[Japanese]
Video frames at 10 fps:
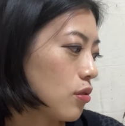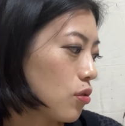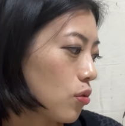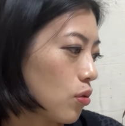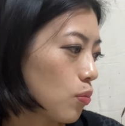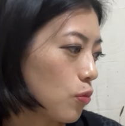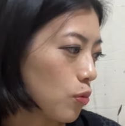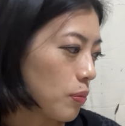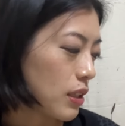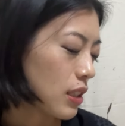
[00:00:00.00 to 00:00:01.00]
ちょっとも
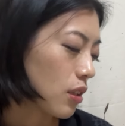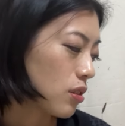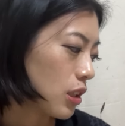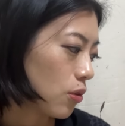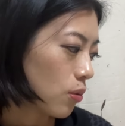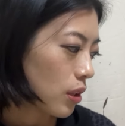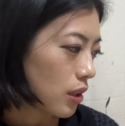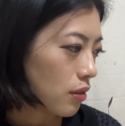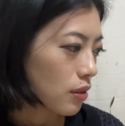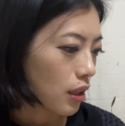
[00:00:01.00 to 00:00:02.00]
うめちゃくちゃ汚れ
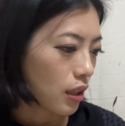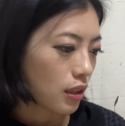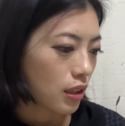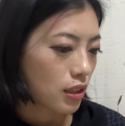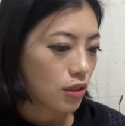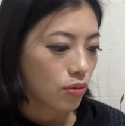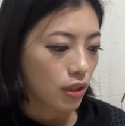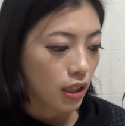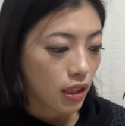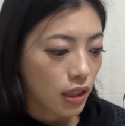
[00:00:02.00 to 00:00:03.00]
てるから新しいのに
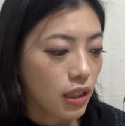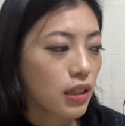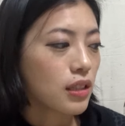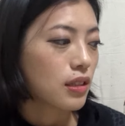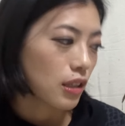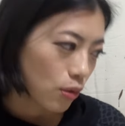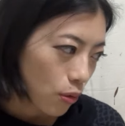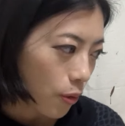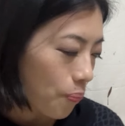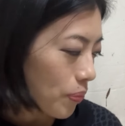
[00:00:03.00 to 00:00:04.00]
変えたいんですけ
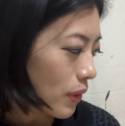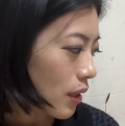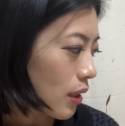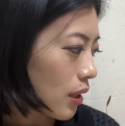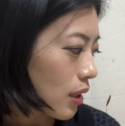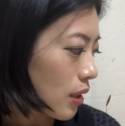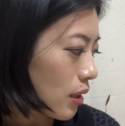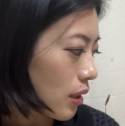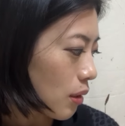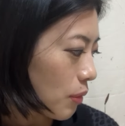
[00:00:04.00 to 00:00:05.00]
ど、
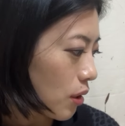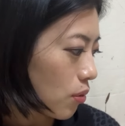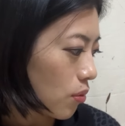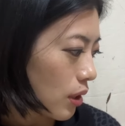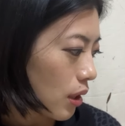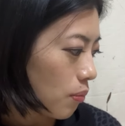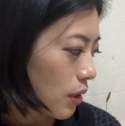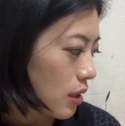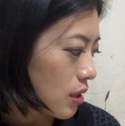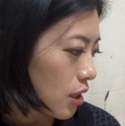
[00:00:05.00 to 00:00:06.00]
今んとこね
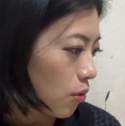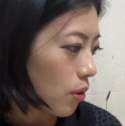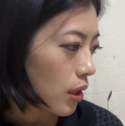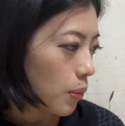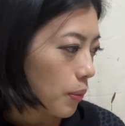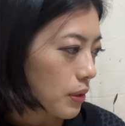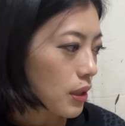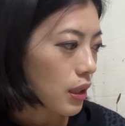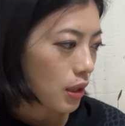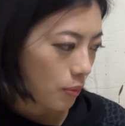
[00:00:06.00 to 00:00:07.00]
めっちゃ汚れたまま
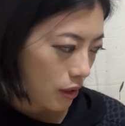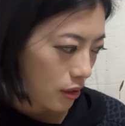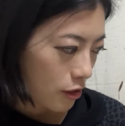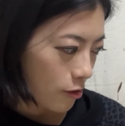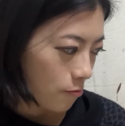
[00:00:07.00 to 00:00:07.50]
使ってます。